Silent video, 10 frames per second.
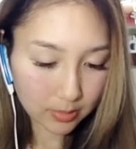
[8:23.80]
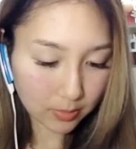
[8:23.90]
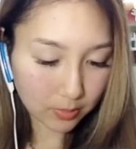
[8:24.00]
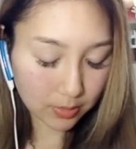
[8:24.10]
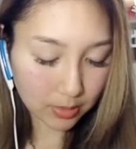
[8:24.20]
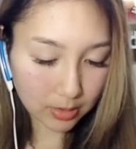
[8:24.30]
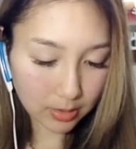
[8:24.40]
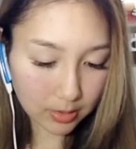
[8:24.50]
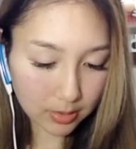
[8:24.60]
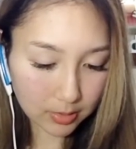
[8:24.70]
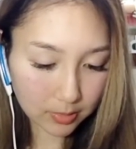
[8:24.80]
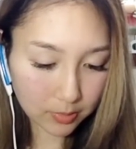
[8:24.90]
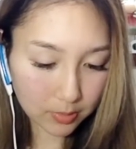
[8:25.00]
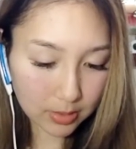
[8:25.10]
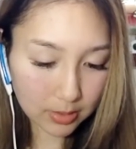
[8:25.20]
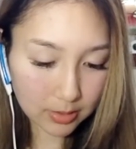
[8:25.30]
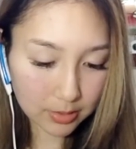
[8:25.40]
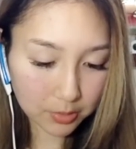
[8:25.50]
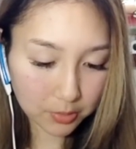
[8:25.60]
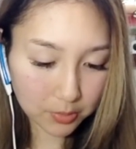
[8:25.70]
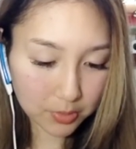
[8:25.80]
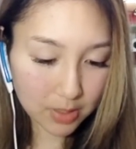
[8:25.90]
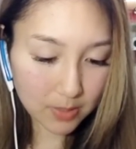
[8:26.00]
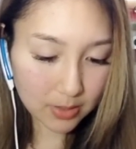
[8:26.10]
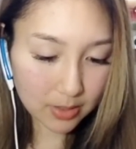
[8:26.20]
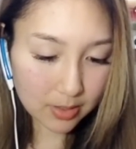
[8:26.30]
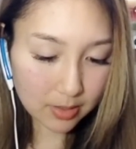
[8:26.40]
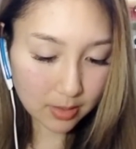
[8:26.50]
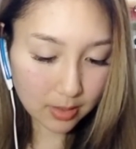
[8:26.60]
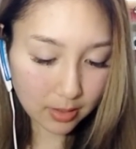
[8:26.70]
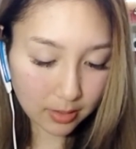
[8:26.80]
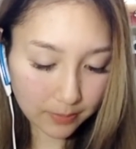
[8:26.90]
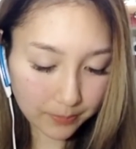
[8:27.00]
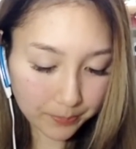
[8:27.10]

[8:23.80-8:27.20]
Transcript: う。オッケー。これでちょっとお邪魔消して